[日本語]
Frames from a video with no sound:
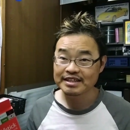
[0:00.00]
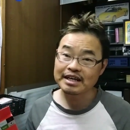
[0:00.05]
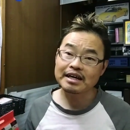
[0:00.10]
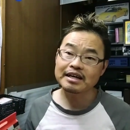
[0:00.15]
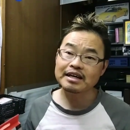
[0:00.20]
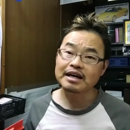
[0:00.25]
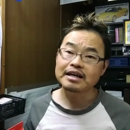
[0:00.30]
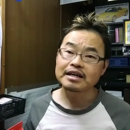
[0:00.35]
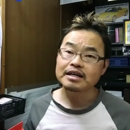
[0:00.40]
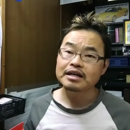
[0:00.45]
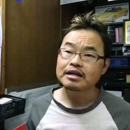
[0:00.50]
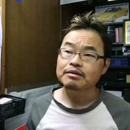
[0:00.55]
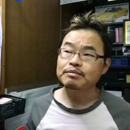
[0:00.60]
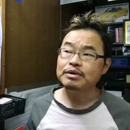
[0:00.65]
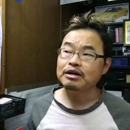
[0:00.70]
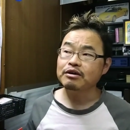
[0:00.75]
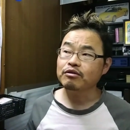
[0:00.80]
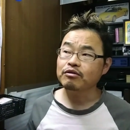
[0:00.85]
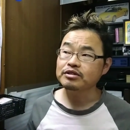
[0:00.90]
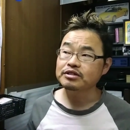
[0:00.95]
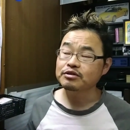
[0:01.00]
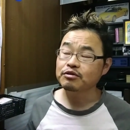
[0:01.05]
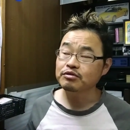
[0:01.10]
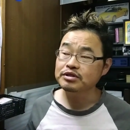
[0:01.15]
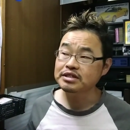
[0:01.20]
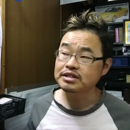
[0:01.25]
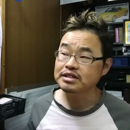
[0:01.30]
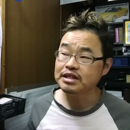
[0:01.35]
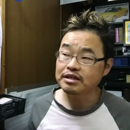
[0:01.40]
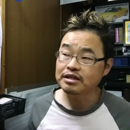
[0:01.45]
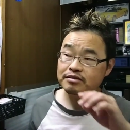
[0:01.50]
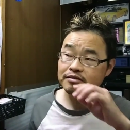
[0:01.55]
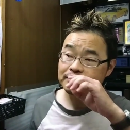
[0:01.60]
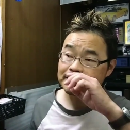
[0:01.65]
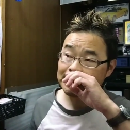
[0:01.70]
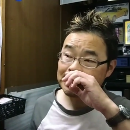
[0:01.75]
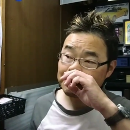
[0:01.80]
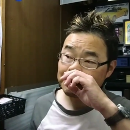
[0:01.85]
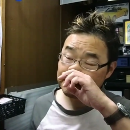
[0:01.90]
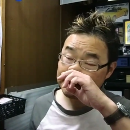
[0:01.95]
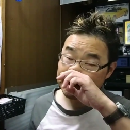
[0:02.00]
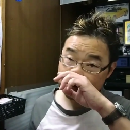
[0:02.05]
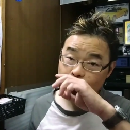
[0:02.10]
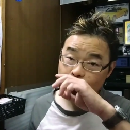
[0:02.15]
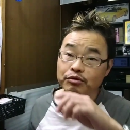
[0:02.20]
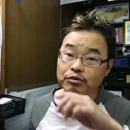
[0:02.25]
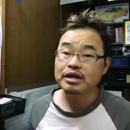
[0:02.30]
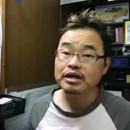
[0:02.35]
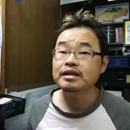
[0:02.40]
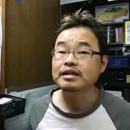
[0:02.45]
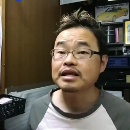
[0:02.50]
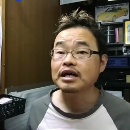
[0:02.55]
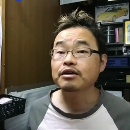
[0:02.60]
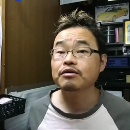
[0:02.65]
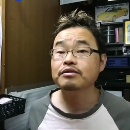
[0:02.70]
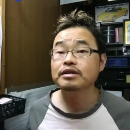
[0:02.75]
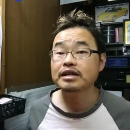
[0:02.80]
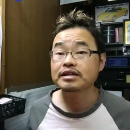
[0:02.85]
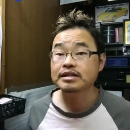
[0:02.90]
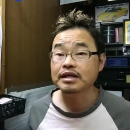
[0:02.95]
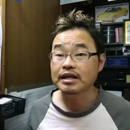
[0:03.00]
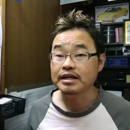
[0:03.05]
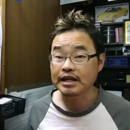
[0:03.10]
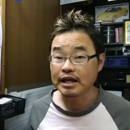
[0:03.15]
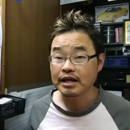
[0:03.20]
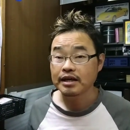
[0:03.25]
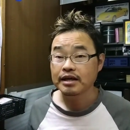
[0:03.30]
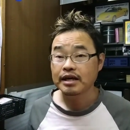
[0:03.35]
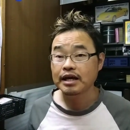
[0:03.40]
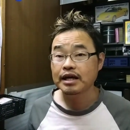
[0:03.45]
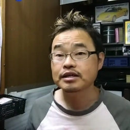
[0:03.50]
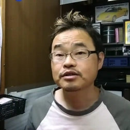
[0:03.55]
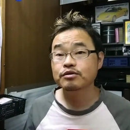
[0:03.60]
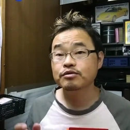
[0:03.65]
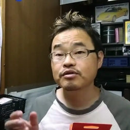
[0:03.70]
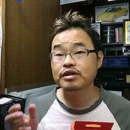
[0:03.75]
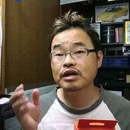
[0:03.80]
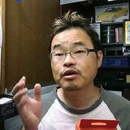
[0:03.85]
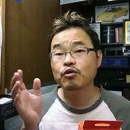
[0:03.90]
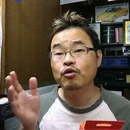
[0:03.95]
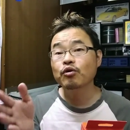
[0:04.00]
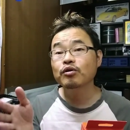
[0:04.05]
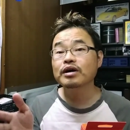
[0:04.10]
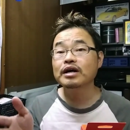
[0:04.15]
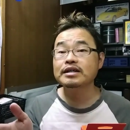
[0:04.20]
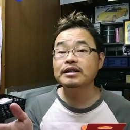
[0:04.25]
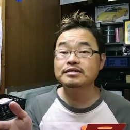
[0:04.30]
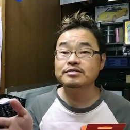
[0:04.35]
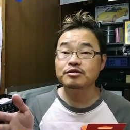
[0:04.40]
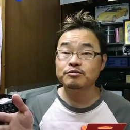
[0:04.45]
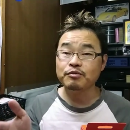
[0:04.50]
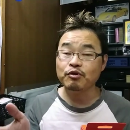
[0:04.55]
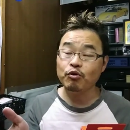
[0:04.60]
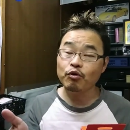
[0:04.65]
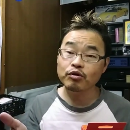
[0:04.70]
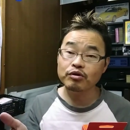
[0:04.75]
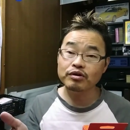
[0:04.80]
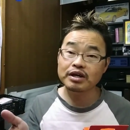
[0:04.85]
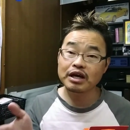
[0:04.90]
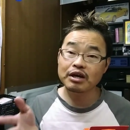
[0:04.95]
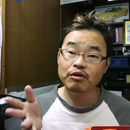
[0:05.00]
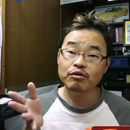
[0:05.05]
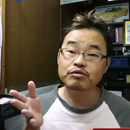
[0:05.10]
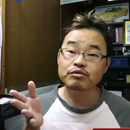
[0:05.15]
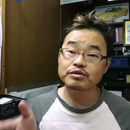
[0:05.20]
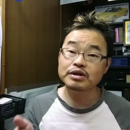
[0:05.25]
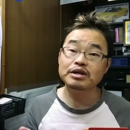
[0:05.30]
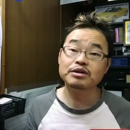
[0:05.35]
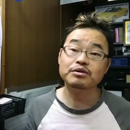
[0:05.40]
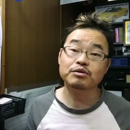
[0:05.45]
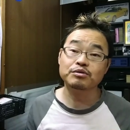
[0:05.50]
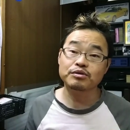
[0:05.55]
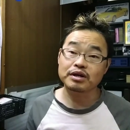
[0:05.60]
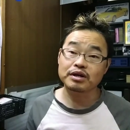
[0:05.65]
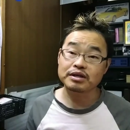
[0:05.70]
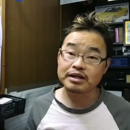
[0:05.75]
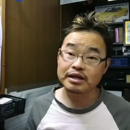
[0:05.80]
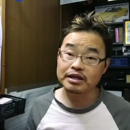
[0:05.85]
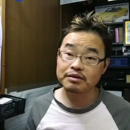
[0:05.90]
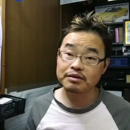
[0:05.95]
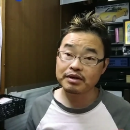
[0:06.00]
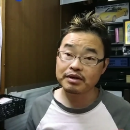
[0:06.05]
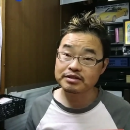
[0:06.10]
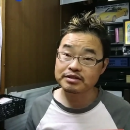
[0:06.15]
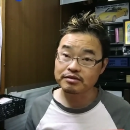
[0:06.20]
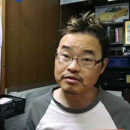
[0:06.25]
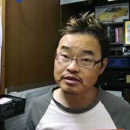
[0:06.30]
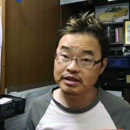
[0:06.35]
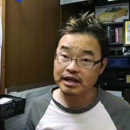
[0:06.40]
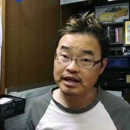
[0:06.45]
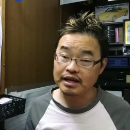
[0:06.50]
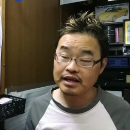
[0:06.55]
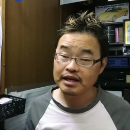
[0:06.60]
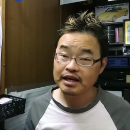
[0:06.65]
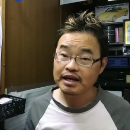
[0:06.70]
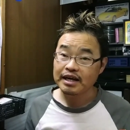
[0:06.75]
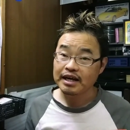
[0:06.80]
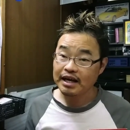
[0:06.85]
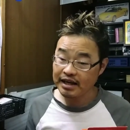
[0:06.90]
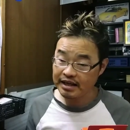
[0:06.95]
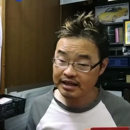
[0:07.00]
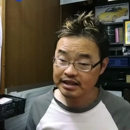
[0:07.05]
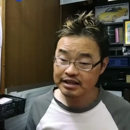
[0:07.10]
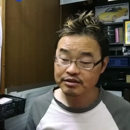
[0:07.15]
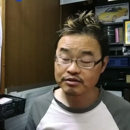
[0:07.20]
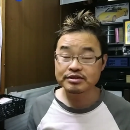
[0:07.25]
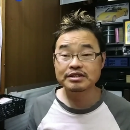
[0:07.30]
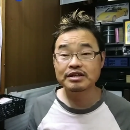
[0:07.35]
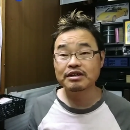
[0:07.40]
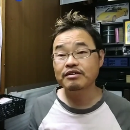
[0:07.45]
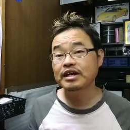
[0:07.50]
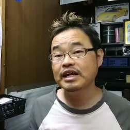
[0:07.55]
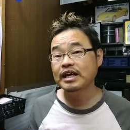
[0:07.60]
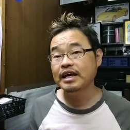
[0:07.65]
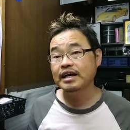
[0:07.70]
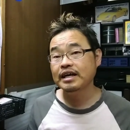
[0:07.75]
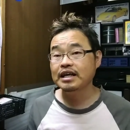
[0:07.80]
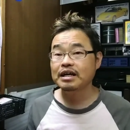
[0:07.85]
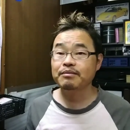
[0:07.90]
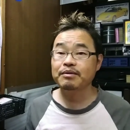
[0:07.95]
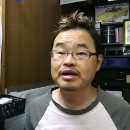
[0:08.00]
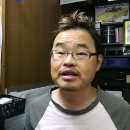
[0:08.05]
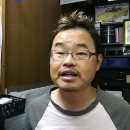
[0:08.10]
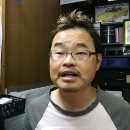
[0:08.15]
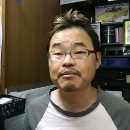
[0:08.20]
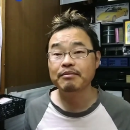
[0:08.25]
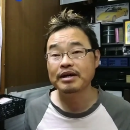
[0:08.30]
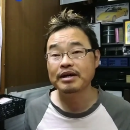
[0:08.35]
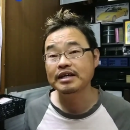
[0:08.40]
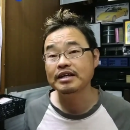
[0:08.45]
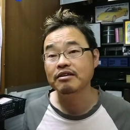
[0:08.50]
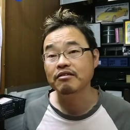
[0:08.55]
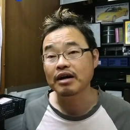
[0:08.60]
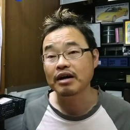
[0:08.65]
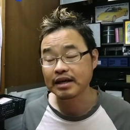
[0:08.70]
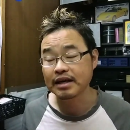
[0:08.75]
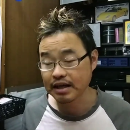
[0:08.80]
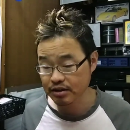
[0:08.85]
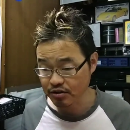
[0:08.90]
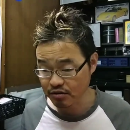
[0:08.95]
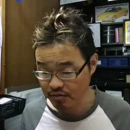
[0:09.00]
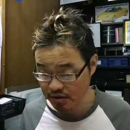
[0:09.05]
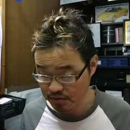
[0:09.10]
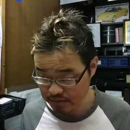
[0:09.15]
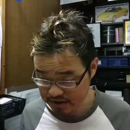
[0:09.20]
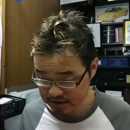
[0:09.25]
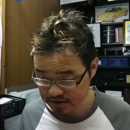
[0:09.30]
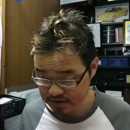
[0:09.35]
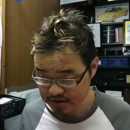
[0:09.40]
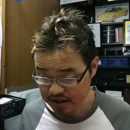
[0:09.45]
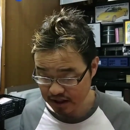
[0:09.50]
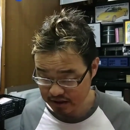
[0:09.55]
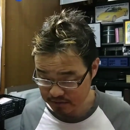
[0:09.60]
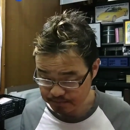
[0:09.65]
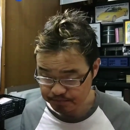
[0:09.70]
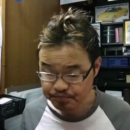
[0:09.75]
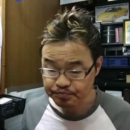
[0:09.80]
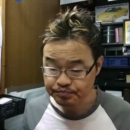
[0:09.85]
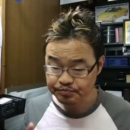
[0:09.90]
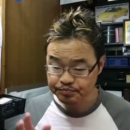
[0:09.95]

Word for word: だから、まあ、ご自宅のテレビが 4K 対応でしたらね、えー、そのね、高画質の恩恵を受けることができますので、はい、そちらはね、選ばれればいいのかなと思います。はい。